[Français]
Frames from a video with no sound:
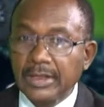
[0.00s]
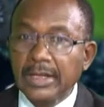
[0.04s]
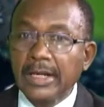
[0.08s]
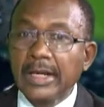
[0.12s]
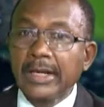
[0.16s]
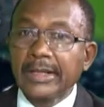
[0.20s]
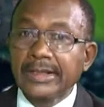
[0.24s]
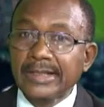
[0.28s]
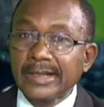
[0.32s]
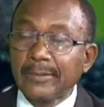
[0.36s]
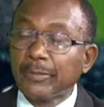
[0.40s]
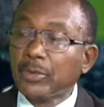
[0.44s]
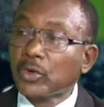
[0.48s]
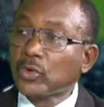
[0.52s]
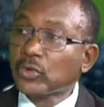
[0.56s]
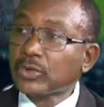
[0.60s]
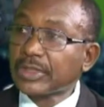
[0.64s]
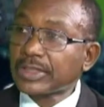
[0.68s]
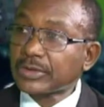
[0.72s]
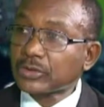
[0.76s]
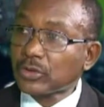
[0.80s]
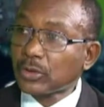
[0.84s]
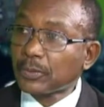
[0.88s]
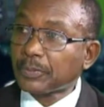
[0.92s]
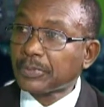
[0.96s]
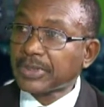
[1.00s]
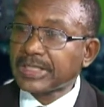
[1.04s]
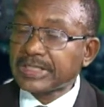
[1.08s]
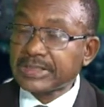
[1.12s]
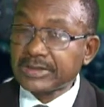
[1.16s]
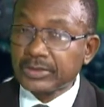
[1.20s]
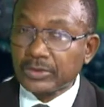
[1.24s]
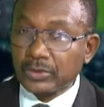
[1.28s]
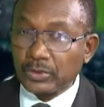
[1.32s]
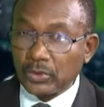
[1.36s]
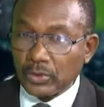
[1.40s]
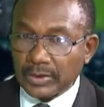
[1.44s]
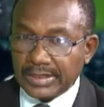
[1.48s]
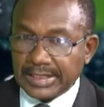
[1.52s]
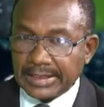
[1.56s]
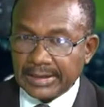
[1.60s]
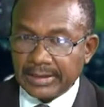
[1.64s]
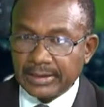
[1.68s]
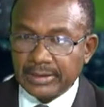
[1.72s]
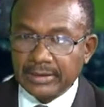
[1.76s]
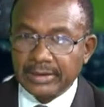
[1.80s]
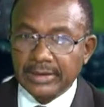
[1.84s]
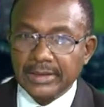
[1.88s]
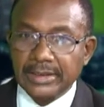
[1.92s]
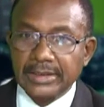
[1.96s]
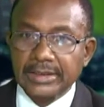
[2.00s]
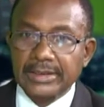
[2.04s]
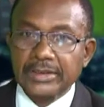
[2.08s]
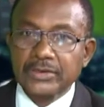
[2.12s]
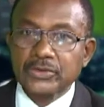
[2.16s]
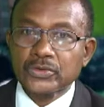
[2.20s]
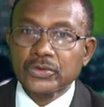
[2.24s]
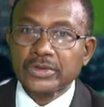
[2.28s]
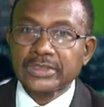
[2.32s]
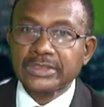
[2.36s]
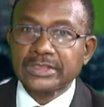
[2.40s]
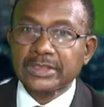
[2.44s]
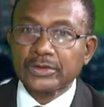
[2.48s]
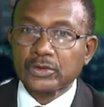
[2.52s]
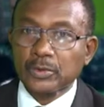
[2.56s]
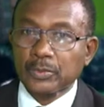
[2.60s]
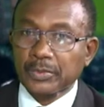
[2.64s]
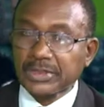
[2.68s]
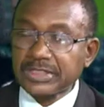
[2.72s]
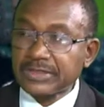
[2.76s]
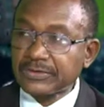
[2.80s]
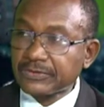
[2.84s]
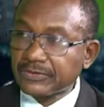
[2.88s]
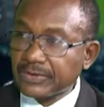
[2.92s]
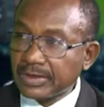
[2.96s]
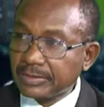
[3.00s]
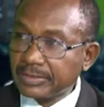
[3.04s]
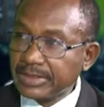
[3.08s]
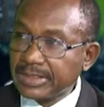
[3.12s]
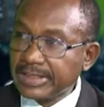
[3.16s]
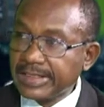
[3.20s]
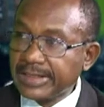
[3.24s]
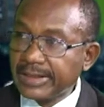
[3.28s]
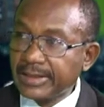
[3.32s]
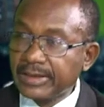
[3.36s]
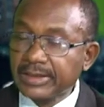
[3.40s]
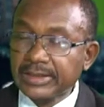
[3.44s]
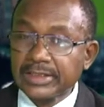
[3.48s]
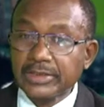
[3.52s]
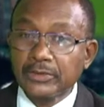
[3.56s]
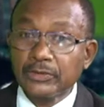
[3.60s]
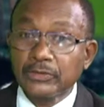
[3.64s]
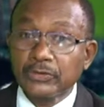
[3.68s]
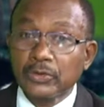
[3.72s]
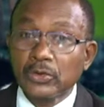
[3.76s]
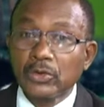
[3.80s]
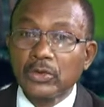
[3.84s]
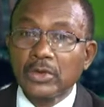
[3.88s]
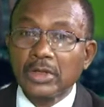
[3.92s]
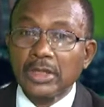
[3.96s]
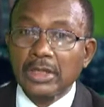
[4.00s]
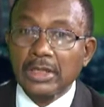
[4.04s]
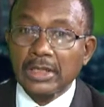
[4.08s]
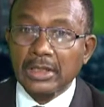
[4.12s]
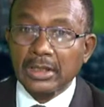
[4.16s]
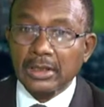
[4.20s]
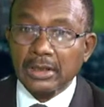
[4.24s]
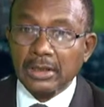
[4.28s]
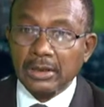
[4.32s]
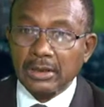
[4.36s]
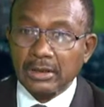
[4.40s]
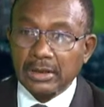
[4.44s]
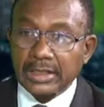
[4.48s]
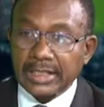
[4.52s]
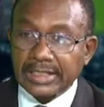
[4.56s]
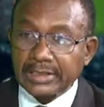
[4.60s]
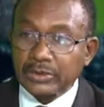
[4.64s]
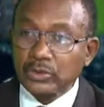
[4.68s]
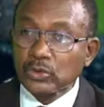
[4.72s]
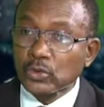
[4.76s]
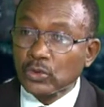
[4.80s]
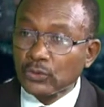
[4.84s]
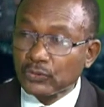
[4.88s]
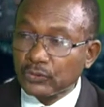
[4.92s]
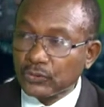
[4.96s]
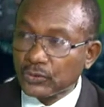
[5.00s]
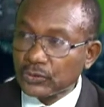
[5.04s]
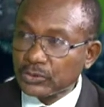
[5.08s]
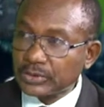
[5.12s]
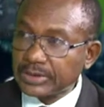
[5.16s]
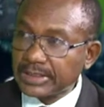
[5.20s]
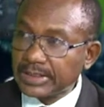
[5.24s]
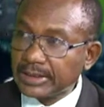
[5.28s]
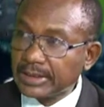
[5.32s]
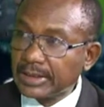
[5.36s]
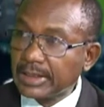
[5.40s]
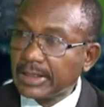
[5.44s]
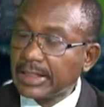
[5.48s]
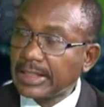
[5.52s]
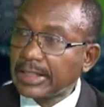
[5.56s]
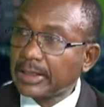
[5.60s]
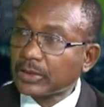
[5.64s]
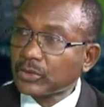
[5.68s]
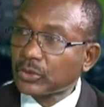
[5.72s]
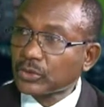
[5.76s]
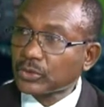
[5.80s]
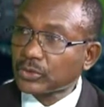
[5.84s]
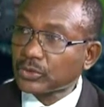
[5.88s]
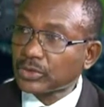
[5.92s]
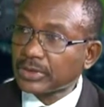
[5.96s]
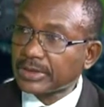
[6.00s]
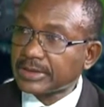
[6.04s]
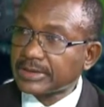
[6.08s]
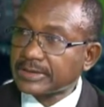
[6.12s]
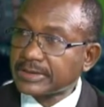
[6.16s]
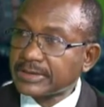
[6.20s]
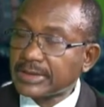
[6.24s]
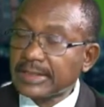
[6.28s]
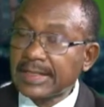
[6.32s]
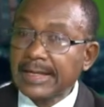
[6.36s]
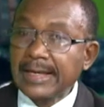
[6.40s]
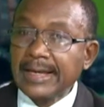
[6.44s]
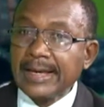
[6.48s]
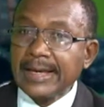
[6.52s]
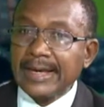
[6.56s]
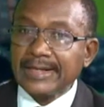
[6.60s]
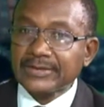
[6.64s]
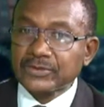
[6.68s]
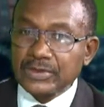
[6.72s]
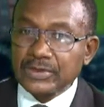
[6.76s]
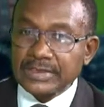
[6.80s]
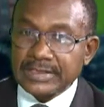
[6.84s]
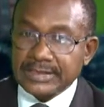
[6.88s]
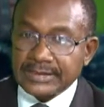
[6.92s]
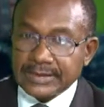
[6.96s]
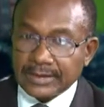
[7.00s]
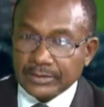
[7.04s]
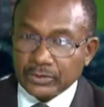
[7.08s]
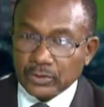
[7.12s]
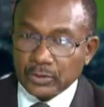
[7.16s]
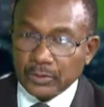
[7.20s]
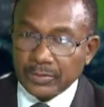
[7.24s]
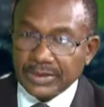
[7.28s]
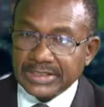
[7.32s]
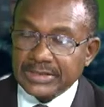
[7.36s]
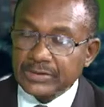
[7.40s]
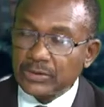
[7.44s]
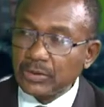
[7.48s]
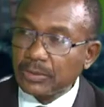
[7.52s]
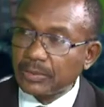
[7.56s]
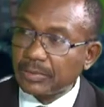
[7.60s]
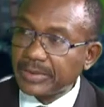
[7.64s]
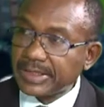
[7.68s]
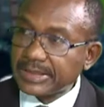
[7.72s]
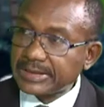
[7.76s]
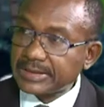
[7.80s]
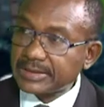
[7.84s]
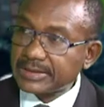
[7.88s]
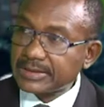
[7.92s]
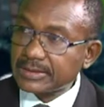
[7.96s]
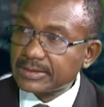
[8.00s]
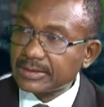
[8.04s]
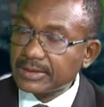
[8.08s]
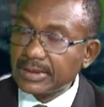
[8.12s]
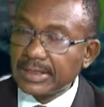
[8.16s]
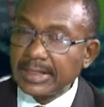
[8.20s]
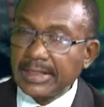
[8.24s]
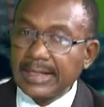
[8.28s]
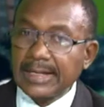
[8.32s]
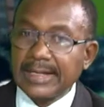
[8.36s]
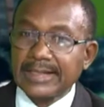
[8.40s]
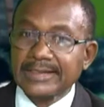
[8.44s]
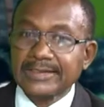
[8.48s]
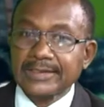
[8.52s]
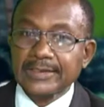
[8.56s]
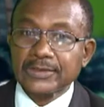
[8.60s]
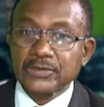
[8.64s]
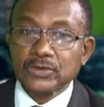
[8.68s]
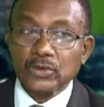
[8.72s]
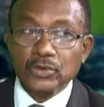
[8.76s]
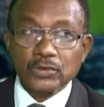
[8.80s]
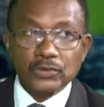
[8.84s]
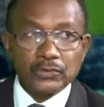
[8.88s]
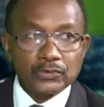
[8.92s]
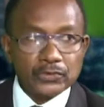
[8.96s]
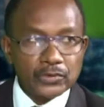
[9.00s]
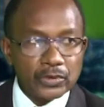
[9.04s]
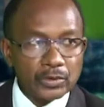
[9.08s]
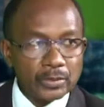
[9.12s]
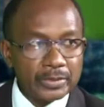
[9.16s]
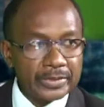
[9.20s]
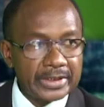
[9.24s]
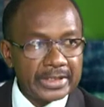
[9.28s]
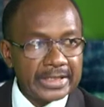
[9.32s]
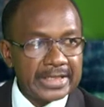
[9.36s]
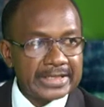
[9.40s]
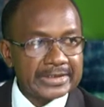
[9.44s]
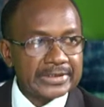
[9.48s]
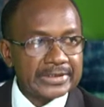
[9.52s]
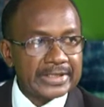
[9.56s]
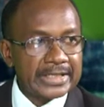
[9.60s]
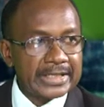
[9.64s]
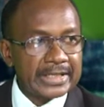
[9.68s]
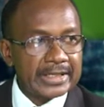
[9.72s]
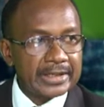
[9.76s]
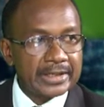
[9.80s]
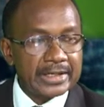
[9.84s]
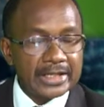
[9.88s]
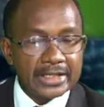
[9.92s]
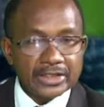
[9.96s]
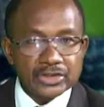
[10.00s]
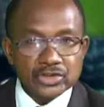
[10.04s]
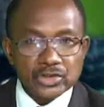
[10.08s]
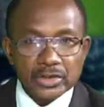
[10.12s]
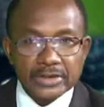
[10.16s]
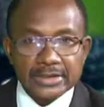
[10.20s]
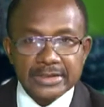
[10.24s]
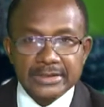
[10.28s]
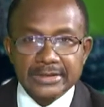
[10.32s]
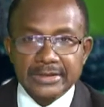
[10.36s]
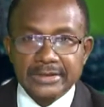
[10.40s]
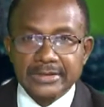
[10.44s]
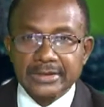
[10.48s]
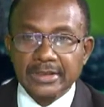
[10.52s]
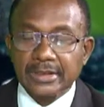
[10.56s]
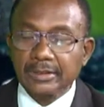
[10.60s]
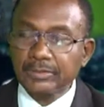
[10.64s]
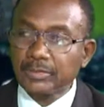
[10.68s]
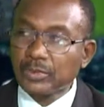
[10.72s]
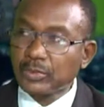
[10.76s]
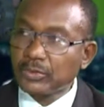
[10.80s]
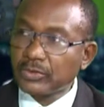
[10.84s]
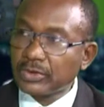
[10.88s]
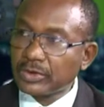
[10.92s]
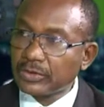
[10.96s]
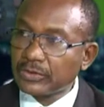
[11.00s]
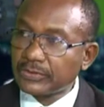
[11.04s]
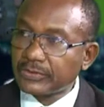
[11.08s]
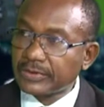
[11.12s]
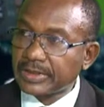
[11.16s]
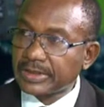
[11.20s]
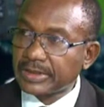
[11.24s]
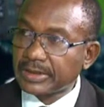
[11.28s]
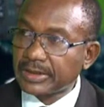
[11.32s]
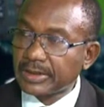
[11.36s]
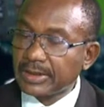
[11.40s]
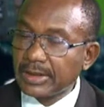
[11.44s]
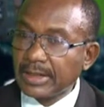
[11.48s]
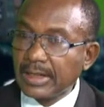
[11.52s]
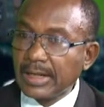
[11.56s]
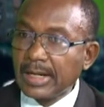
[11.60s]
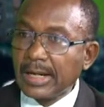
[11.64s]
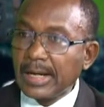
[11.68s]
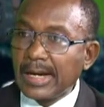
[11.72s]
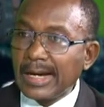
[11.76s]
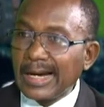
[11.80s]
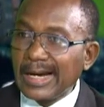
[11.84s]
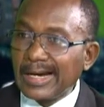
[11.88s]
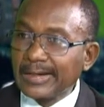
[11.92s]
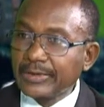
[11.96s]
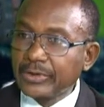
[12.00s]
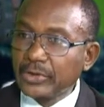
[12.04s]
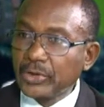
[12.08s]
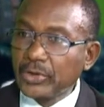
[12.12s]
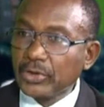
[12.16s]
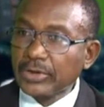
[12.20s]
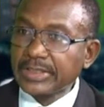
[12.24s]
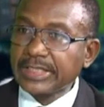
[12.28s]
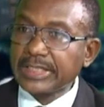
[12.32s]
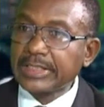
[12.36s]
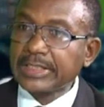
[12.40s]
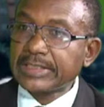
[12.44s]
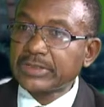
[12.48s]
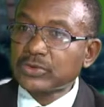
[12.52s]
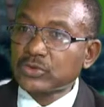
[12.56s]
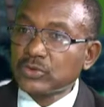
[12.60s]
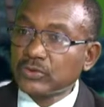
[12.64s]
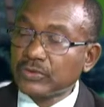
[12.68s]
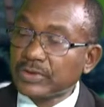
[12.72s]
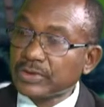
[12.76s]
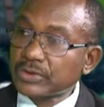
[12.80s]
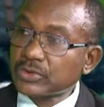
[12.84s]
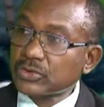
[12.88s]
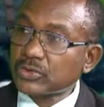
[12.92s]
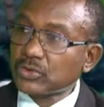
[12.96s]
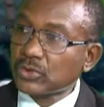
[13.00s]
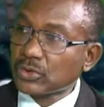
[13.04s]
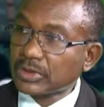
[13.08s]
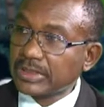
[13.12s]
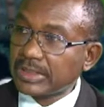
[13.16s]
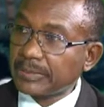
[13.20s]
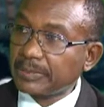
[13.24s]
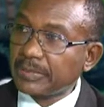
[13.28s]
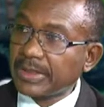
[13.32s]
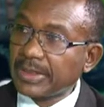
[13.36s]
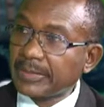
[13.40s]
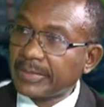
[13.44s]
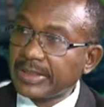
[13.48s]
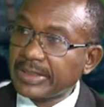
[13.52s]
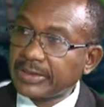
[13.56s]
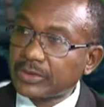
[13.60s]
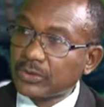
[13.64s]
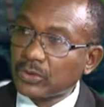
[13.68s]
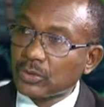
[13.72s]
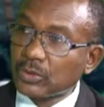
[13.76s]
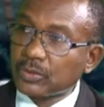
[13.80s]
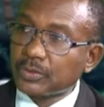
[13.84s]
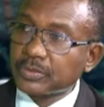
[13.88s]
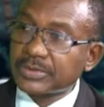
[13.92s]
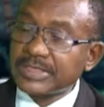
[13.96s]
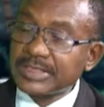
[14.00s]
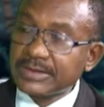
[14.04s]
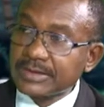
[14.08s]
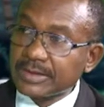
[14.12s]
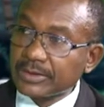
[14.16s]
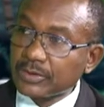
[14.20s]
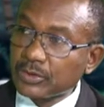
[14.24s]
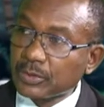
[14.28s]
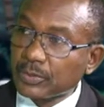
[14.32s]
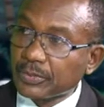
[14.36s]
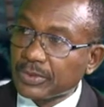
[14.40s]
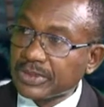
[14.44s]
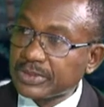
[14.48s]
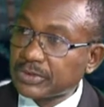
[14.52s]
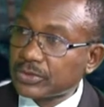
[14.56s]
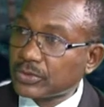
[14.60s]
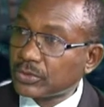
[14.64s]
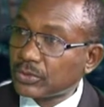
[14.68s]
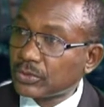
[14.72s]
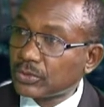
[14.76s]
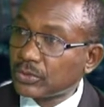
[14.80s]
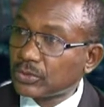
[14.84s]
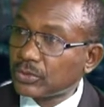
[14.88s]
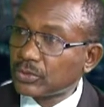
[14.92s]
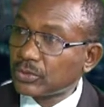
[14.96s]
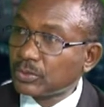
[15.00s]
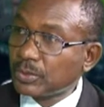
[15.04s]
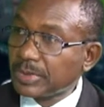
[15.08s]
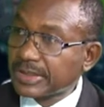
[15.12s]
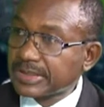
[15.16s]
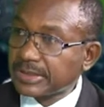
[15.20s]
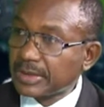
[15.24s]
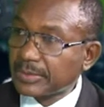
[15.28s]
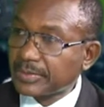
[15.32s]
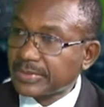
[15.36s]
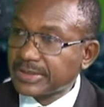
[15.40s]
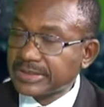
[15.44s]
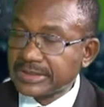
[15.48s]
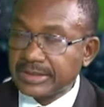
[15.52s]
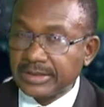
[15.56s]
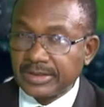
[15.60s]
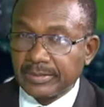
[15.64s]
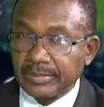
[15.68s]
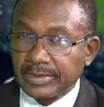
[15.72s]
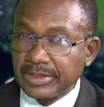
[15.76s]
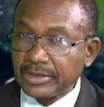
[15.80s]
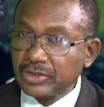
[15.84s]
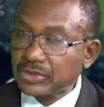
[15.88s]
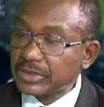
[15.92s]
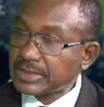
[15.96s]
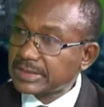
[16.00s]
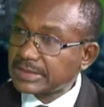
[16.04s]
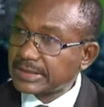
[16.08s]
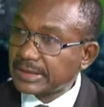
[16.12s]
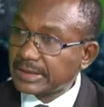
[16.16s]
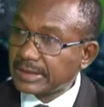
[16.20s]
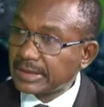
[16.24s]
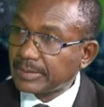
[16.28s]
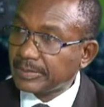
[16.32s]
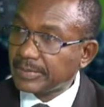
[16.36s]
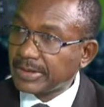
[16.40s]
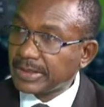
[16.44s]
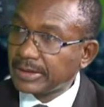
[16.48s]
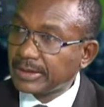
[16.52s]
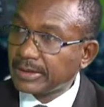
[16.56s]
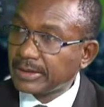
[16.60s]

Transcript: Il y a beaucoup d'entreprises locales qui sont des entreprises familiales qui vont euh, être confrontées à la concurrence. Est-ce que ces entreprises sont prêtes Est-ce qu'elles sont formées Est-ce qu'il y a de l'argent nécessaire pour pouvoir le faire Ailleurs, il y a des subventions qui permettent aux petites entreprises de, de mettre en place des démarches. Ici, il n'y en a pas.